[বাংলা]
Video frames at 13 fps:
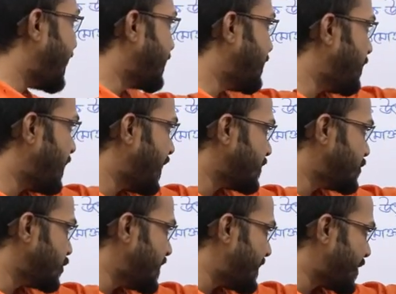আর
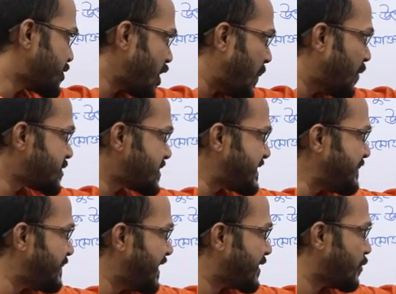যদি আমরা সমষ্টি
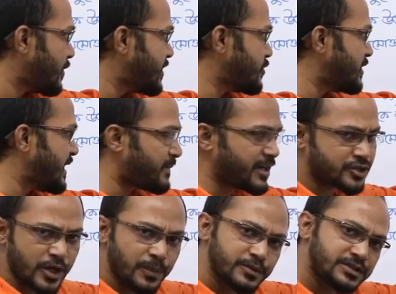বের করি যদি আমরা
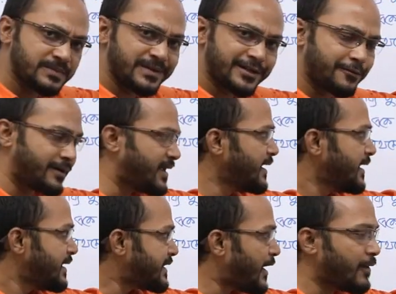সমষ্টি বের করি
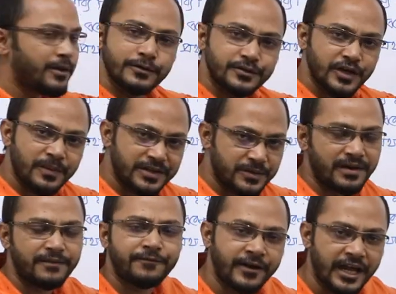তাহলে হতে হবে
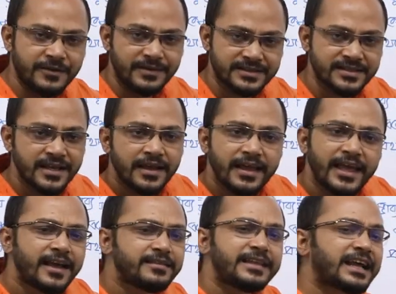তোমার ফাইভ এক্স
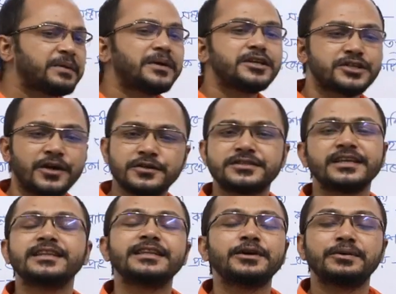এক্ষেত্রে একেবারে সহজ
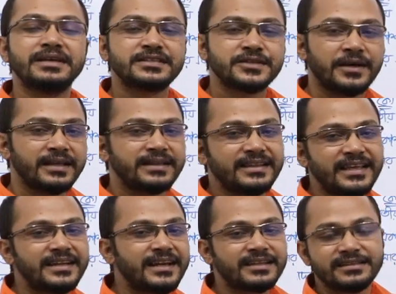তিন দ্বিগুণে ছয়
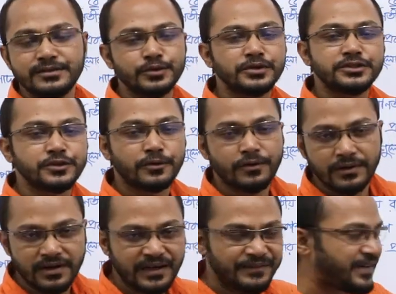তিন আর দুই যোগ
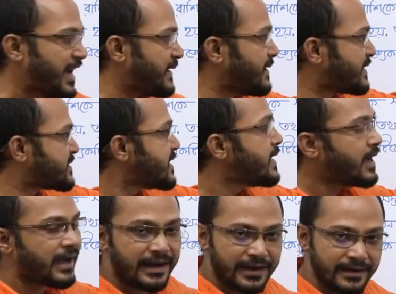করলে হয় ফাইভ এক্স
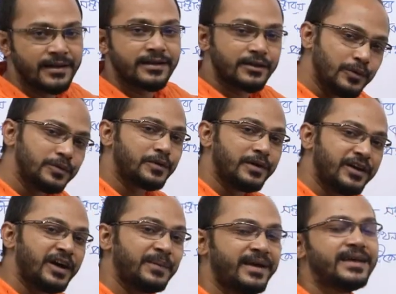আর গুণ
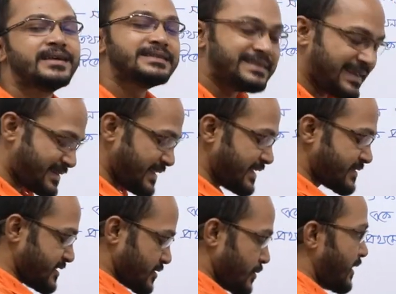করলে হবে সিক্স
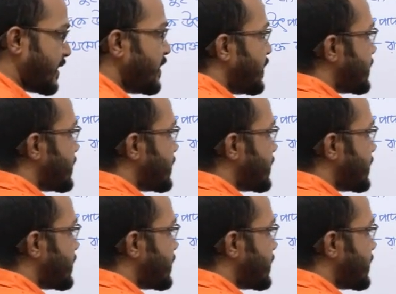এক্স স্কোয়ার